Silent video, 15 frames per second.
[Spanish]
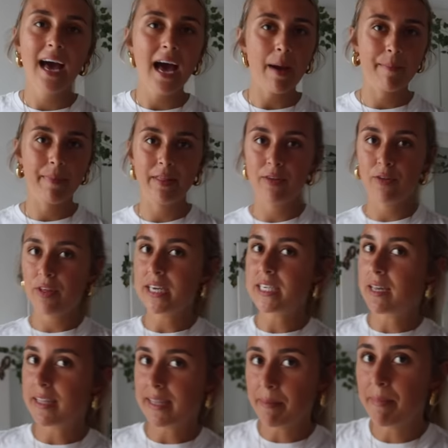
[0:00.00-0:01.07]
a mediodía
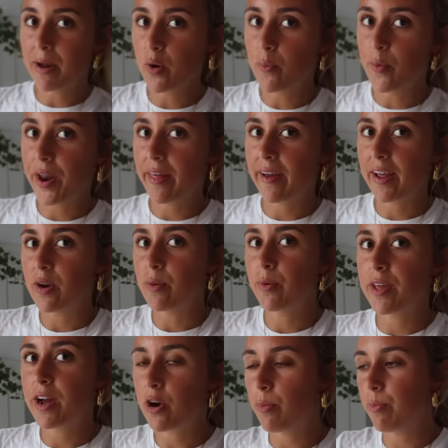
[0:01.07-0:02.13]
estaba tan malhumorada que no
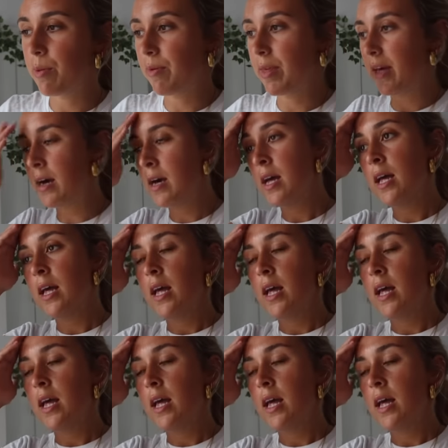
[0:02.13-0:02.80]
podía con mi vida,